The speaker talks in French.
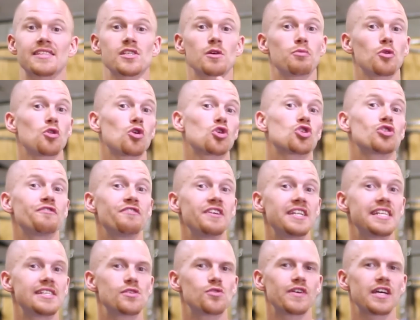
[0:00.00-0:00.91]
exemple, pendant que je
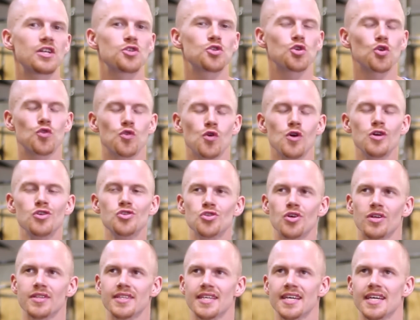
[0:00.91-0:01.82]
fais les ouvertures de hanches, je
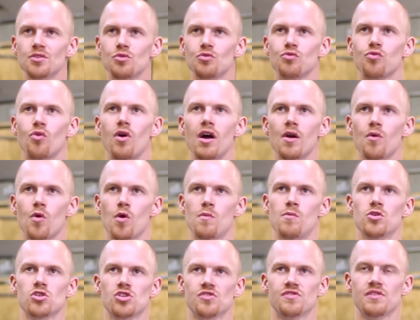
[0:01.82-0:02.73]
suis en train de voir
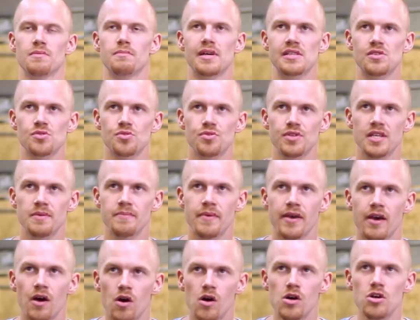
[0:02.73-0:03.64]
comment je vais basculer
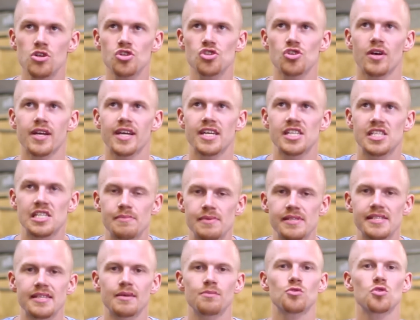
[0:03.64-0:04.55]
mes hanches, engager
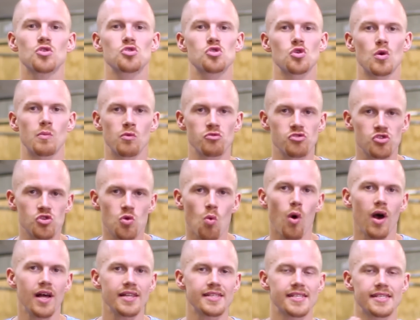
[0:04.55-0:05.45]
mes abdos sur mon
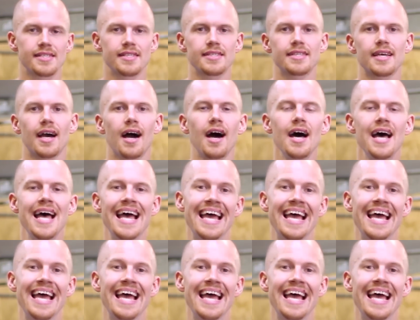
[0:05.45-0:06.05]
squat, etc.